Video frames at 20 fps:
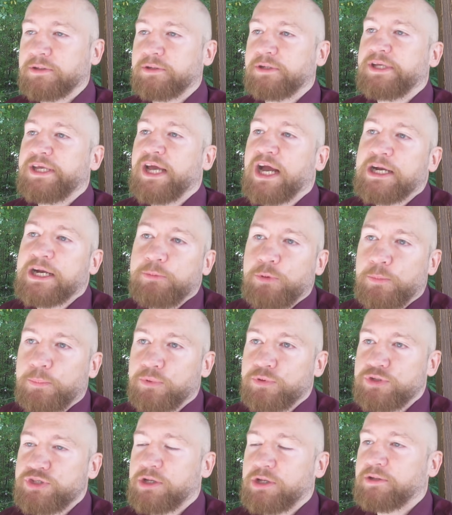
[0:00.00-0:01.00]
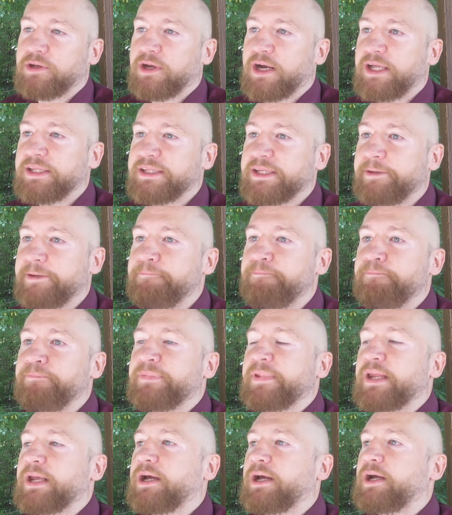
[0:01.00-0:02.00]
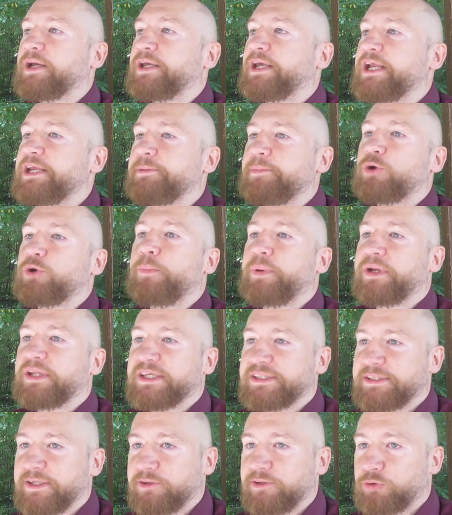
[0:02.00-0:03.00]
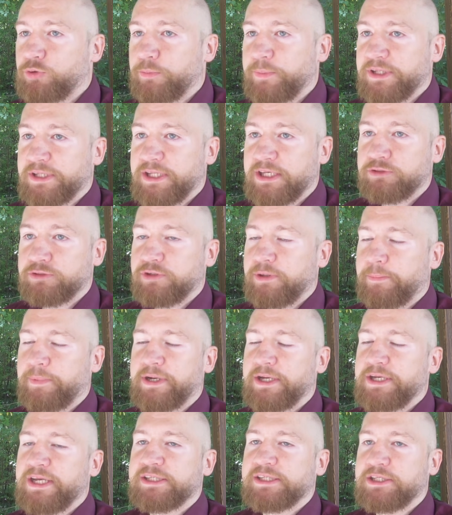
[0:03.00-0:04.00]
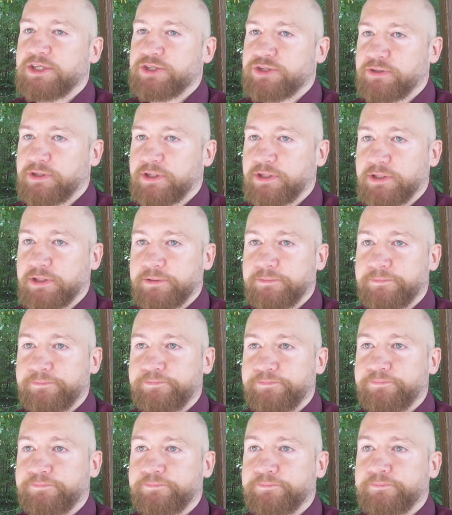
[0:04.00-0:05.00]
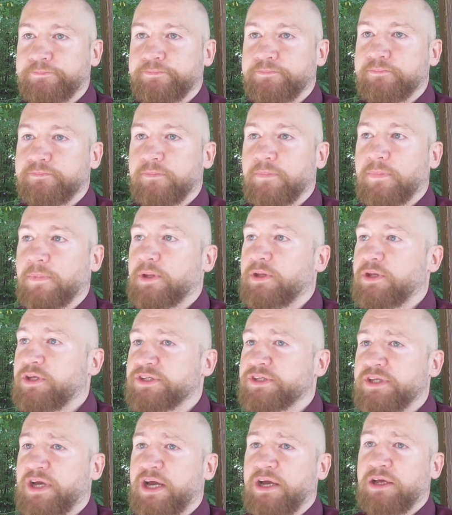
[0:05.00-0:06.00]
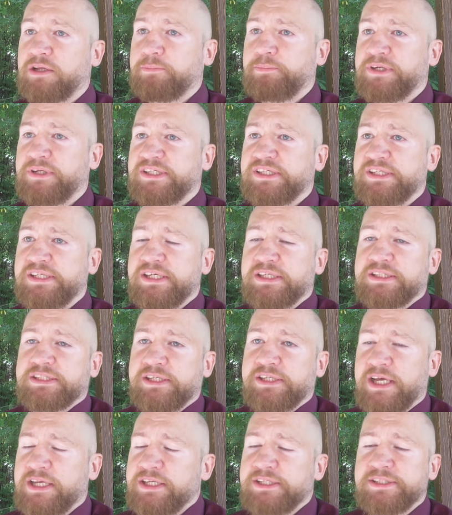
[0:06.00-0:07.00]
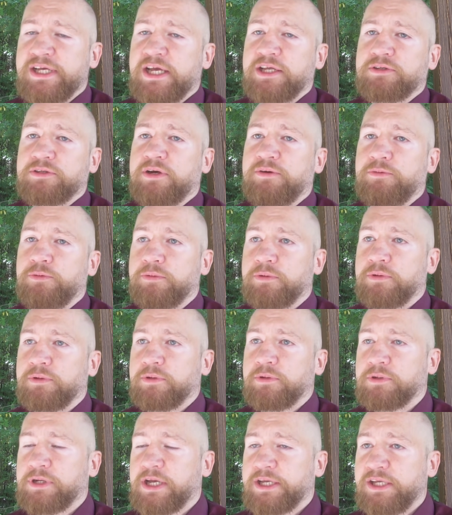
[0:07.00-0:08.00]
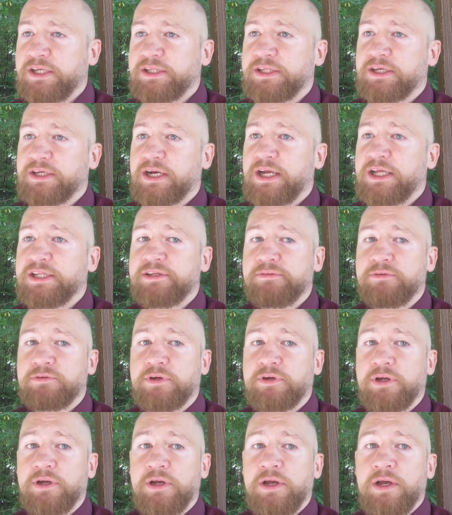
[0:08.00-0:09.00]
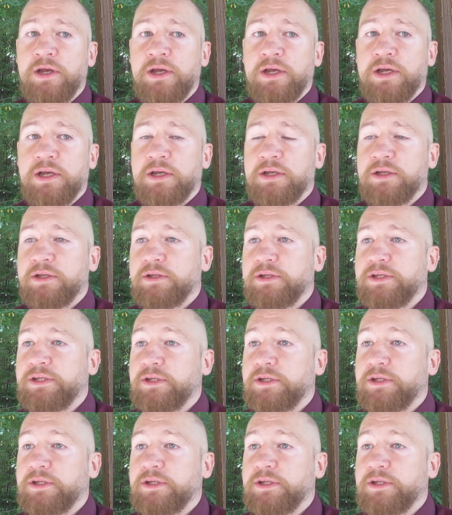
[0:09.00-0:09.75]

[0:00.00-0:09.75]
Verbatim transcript: Якому получал гранты, я не могу предоставить документацию, я пока не отслеживаю. От кого получал гранты? Не знаю, от президентских я не знаю от кого. Какие-то гранты... В смысле, от Лукашенко?